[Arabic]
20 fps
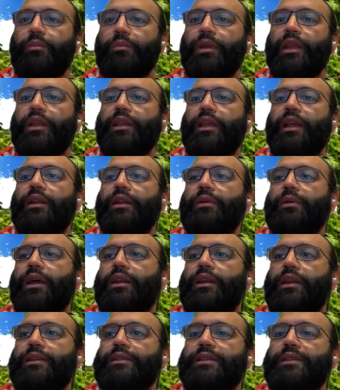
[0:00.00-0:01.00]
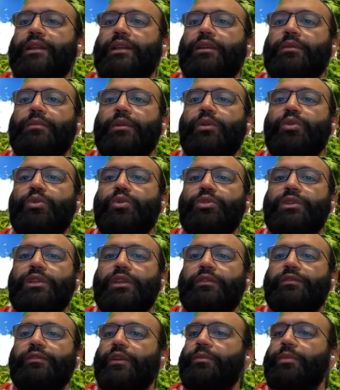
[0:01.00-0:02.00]
بنتكلم على الناس اللي
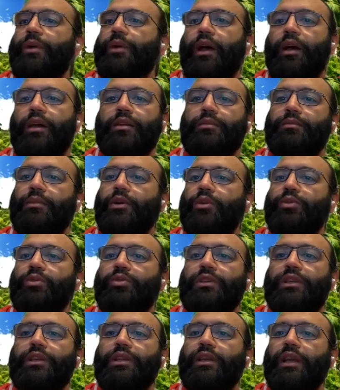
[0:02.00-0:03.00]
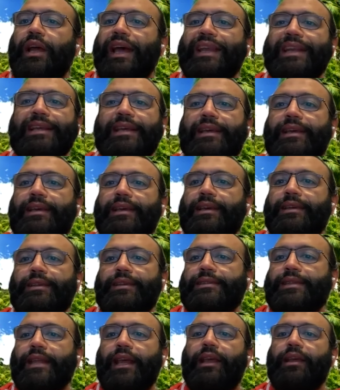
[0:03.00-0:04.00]
مولودين في البحر مولودين على
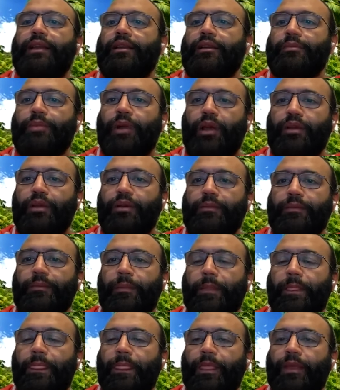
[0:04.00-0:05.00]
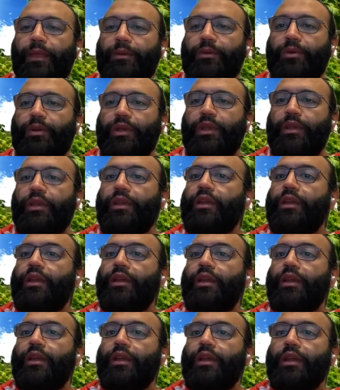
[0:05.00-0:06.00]
ساحل البحر اوكي
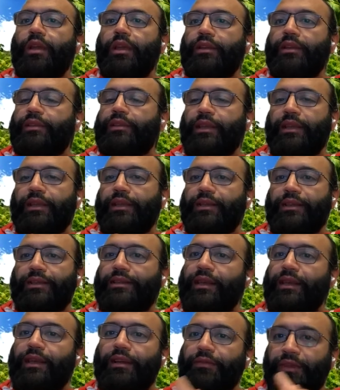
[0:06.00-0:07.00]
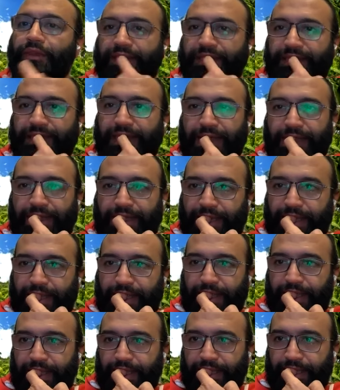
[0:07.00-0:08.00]
تعرفها ازاي دي
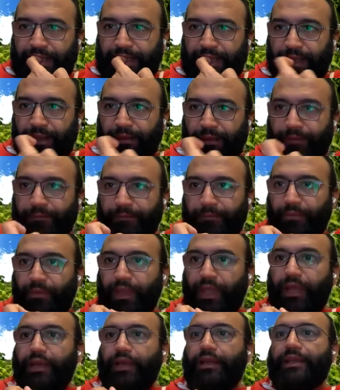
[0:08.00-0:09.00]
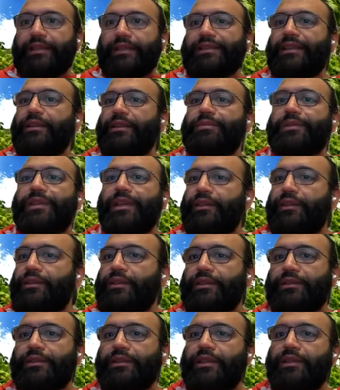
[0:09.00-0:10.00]
يعني الناس اللي
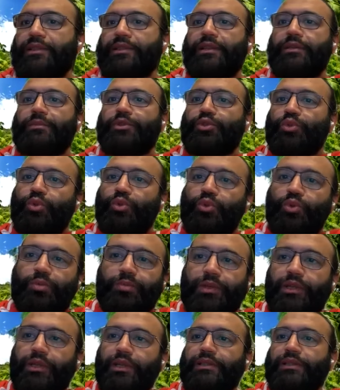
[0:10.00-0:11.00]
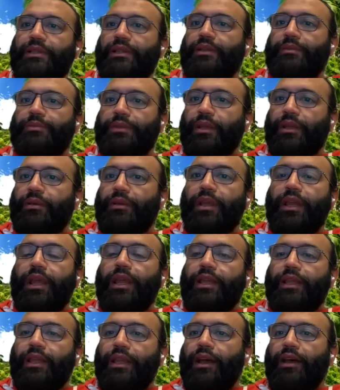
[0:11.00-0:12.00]
بتغطس الناس اللي بتعوم الناس اللي بتاع
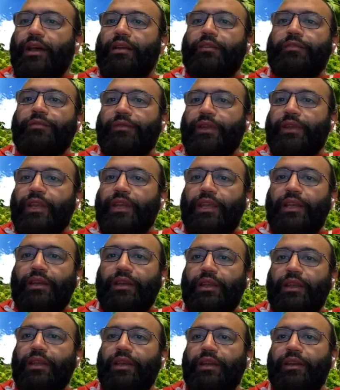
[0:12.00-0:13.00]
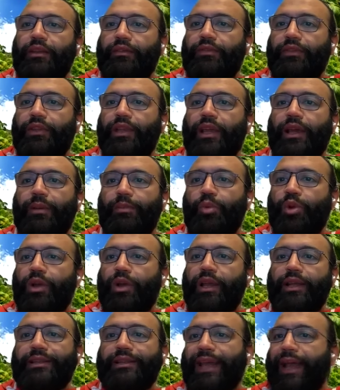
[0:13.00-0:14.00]
يعرف منين ان في
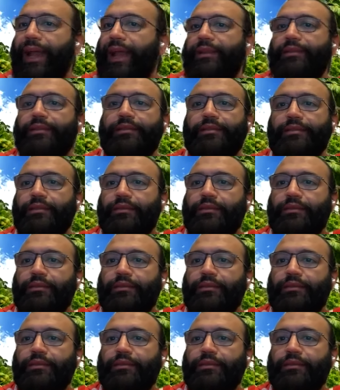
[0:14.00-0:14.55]
امواج تحت